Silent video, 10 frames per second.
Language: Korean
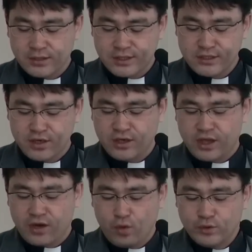칙령이
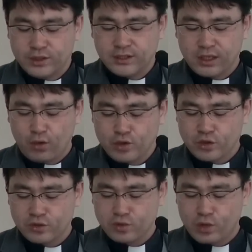내려 온 세상에
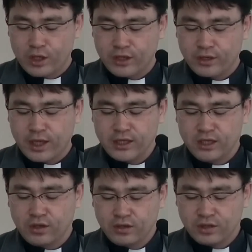호적 등록을 하게
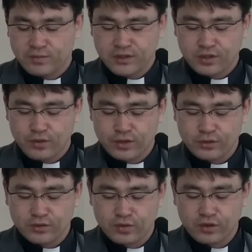되었다이 첫 번째
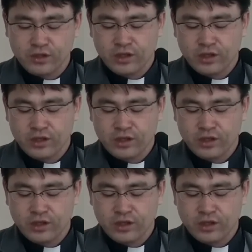호적 등록은